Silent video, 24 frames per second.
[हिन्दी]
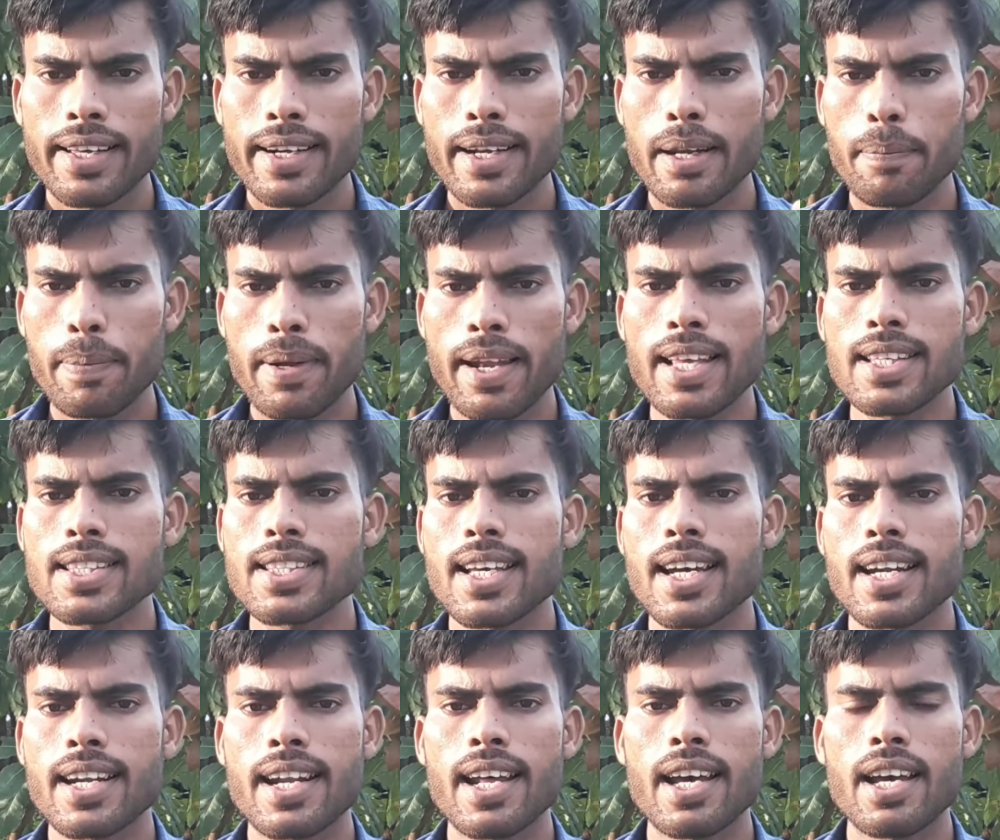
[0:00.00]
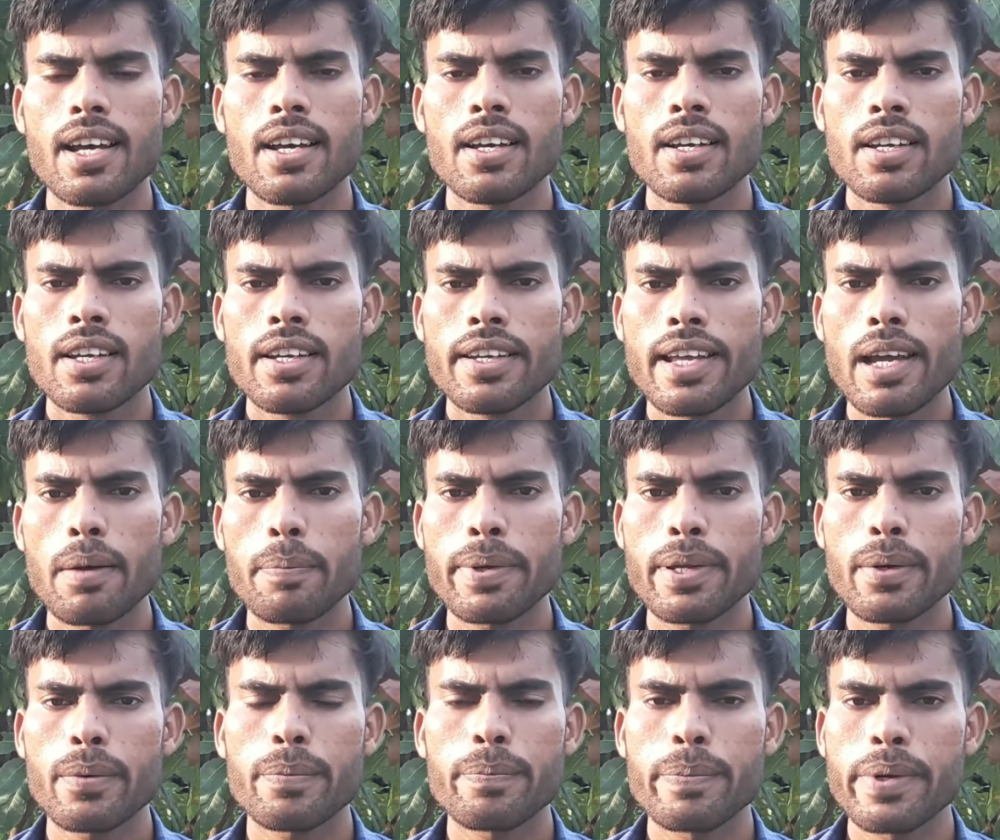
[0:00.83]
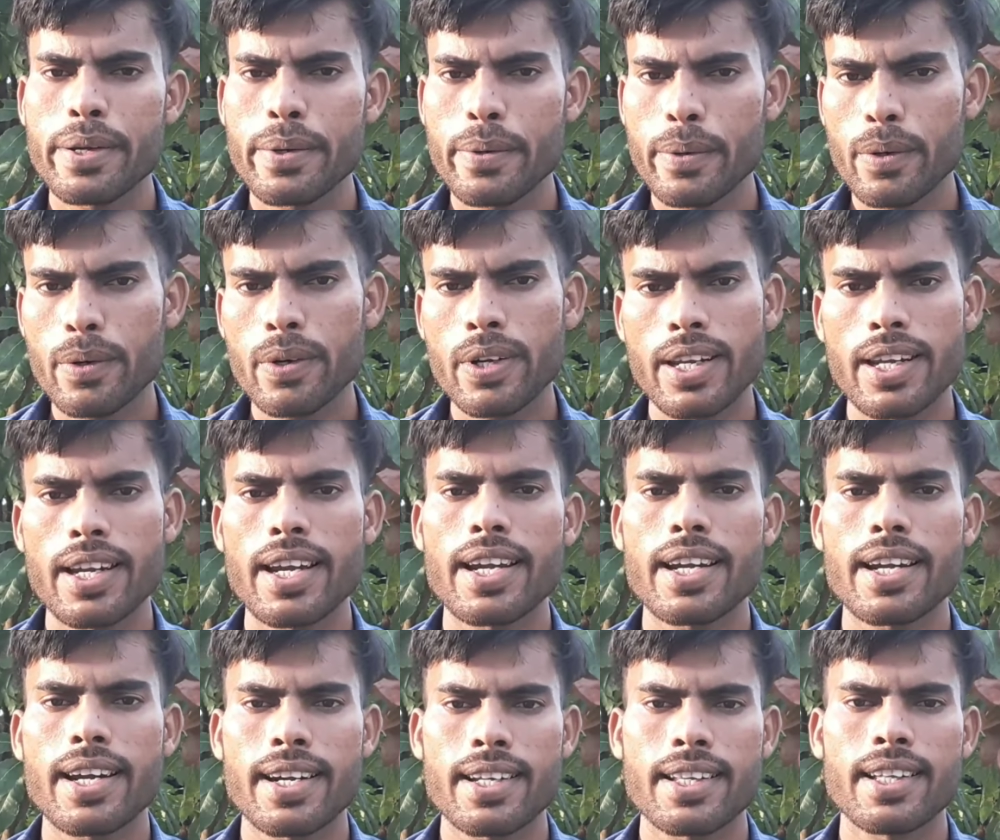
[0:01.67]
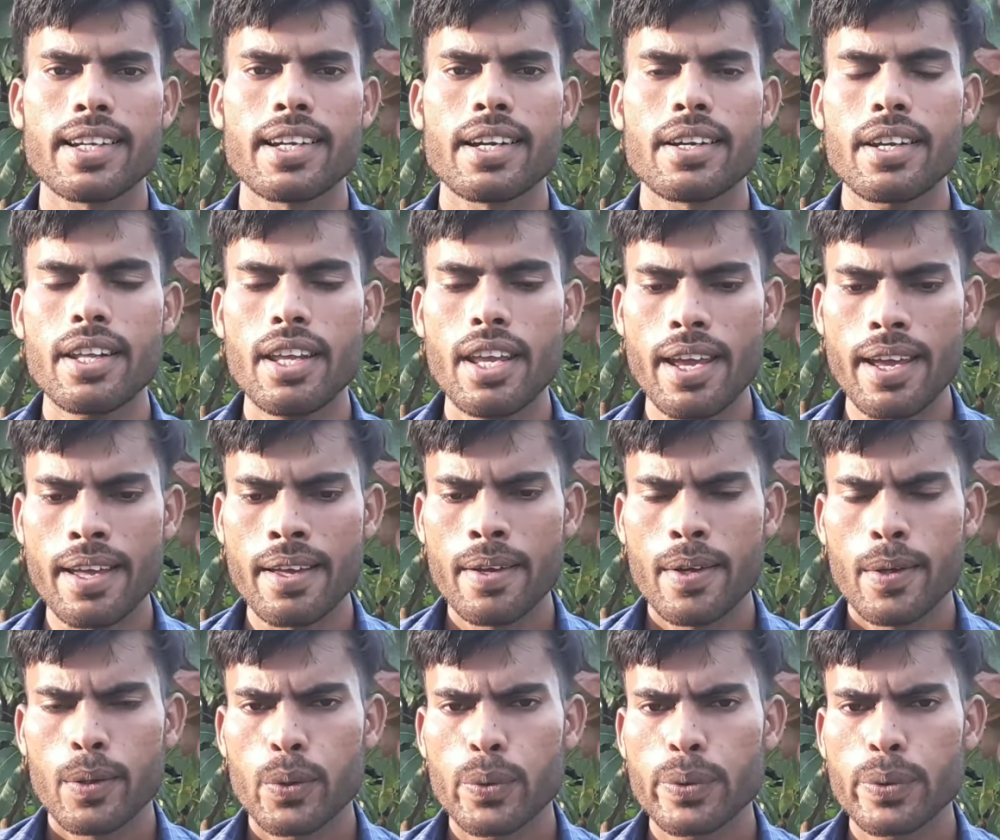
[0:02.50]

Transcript: रिफ्लेस करना या फिर वीडियो को डिलीट कर देना ठीक है